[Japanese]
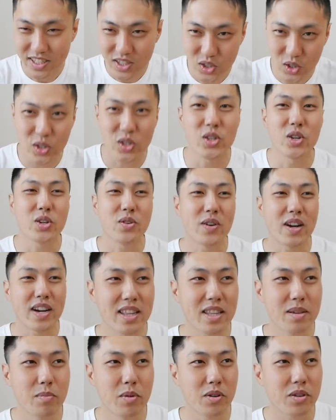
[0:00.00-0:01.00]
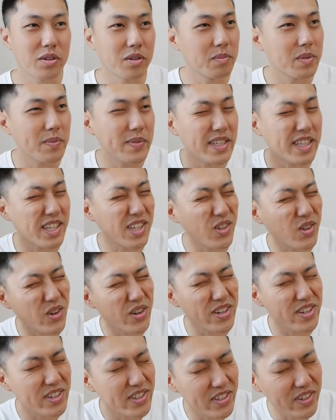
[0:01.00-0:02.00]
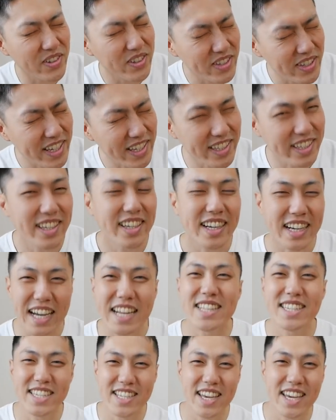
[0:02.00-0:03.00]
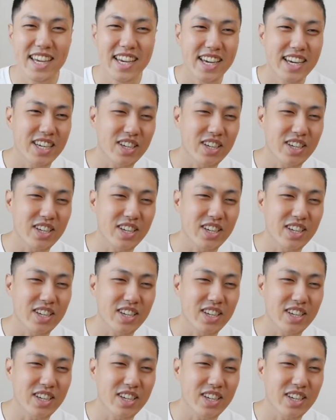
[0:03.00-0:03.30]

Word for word: ちょいちょい言て僕の耳に聞こえるような感じで